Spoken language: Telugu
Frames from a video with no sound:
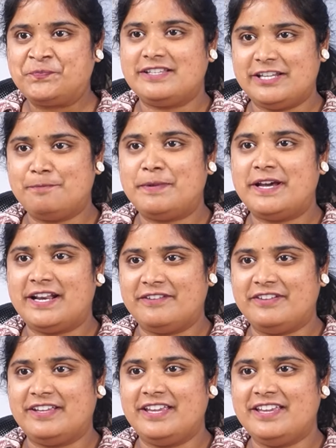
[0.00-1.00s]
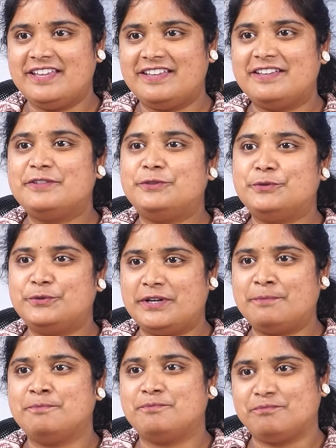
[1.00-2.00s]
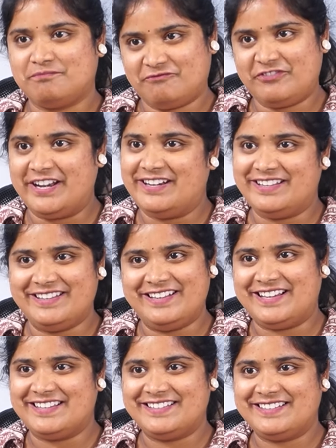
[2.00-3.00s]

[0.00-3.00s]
శిల్పా రవికి దూరం ఫ్రెండ్ ఈయన